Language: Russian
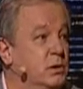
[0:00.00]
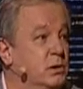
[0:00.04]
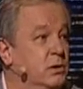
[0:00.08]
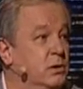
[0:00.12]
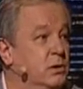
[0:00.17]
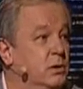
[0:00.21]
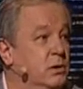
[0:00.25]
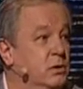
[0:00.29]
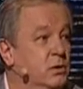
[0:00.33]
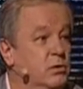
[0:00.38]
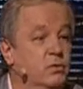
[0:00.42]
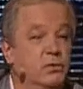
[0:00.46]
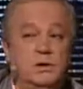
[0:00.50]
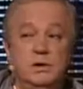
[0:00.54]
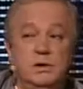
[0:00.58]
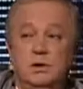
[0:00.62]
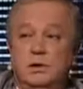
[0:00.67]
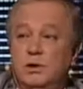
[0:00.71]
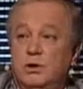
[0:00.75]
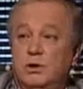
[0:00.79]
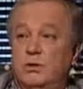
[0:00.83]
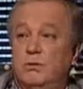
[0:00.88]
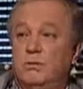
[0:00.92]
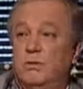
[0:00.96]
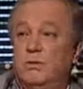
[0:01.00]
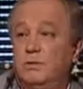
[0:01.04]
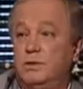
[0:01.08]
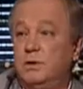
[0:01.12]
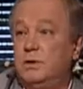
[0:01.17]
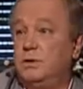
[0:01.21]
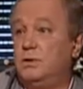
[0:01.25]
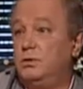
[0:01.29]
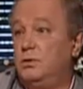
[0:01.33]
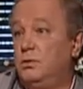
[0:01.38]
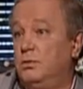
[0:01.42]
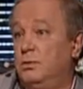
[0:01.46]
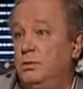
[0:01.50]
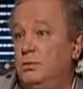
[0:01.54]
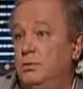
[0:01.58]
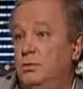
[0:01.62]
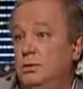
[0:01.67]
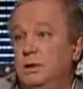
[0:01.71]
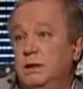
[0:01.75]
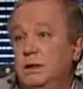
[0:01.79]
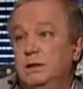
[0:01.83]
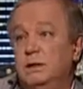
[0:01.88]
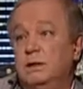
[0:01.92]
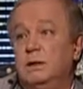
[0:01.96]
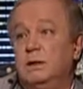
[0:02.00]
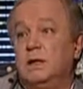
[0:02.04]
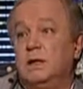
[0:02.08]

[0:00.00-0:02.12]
бы ну, везде, чтобы во всех клубах было